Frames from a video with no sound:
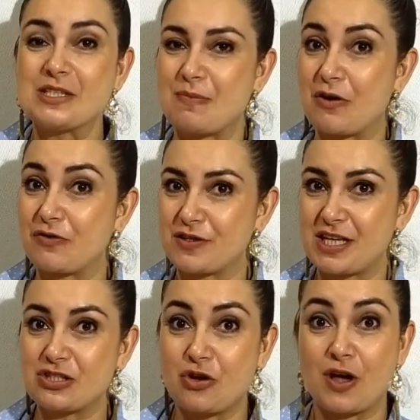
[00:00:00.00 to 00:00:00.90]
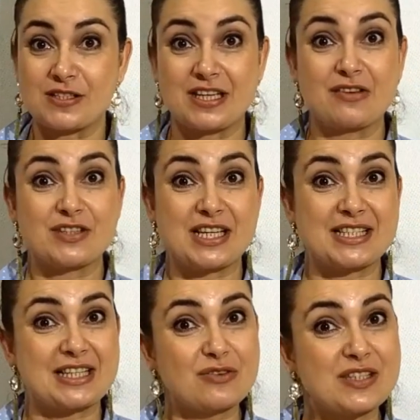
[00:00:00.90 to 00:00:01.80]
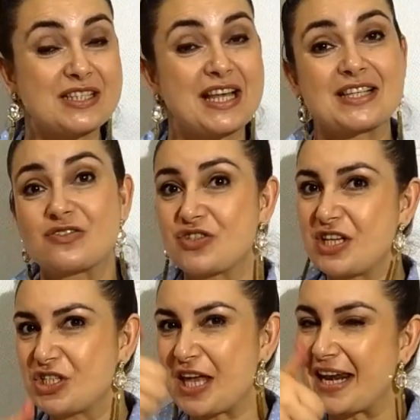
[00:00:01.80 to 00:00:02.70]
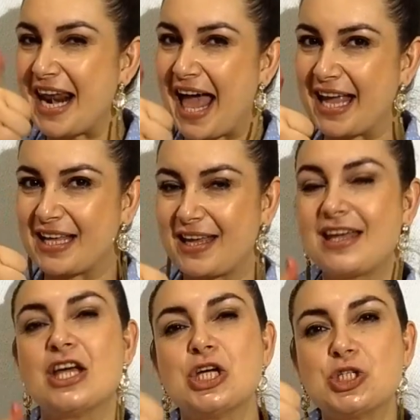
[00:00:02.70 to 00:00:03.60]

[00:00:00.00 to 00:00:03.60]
Espero que vocês gostem, que vocês não se esqueçam de deixar o like aí,